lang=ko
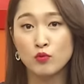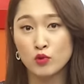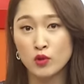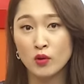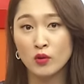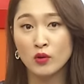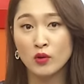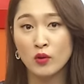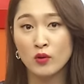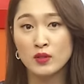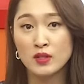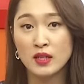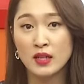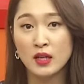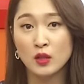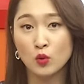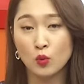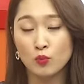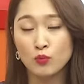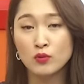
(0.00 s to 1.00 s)

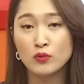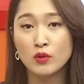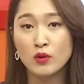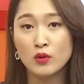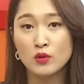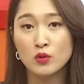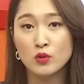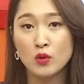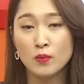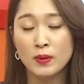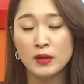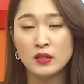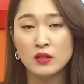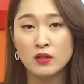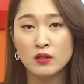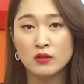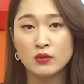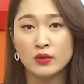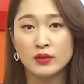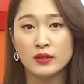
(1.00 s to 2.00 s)
부적격자가 높은 것으로
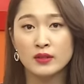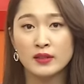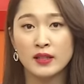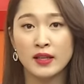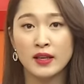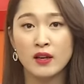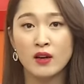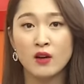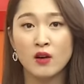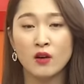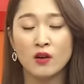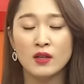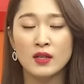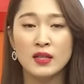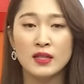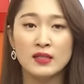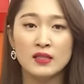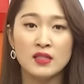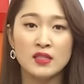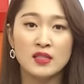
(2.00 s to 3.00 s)
판정이 됐는데요.
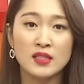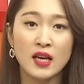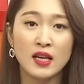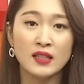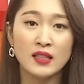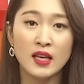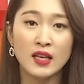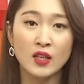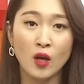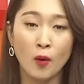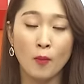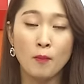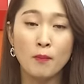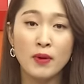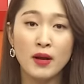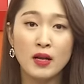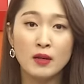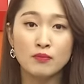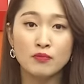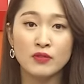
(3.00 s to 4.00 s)
지난해
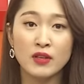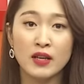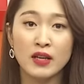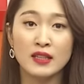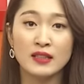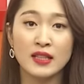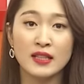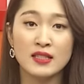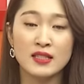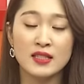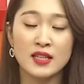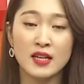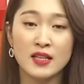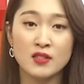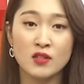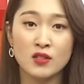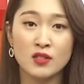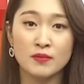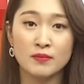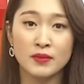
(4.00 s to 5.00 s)
연말 분양한 단지가
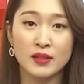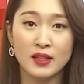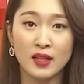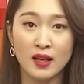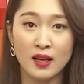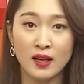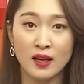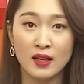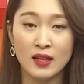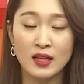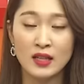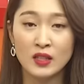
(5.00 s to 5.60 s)
있었습니다.